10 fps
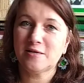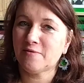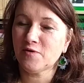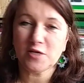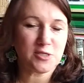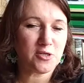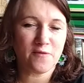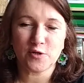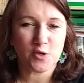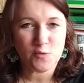woda
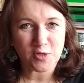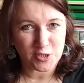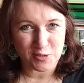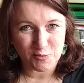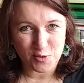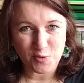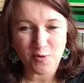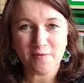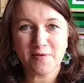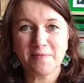sodowa nie uderza mu do
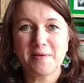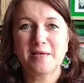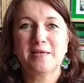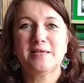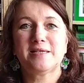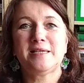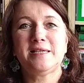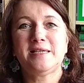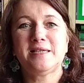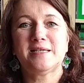głowy
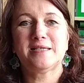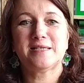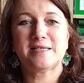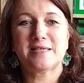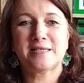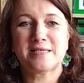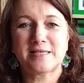i y,